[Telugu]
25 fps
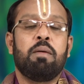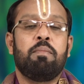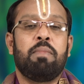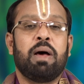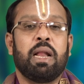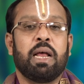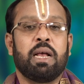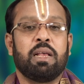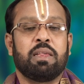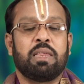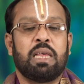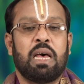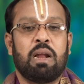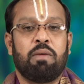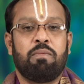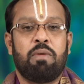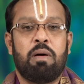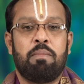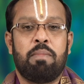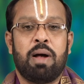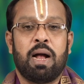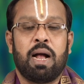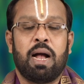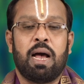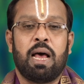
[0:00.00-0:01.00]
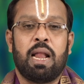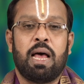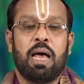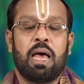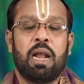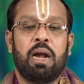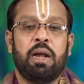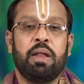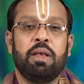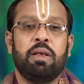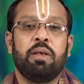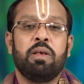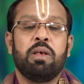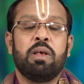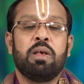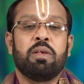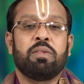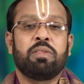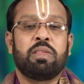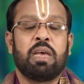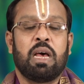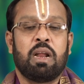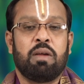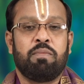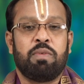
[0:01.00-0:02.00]
మనకి సర్వ మంగళాలని
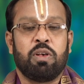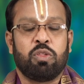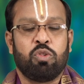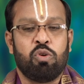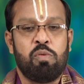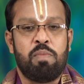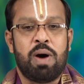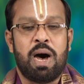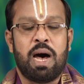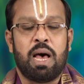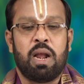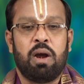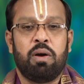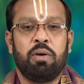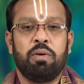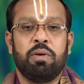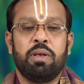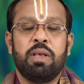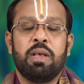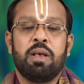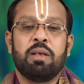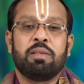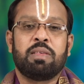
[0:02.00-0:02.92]
సర్వ శుభాలను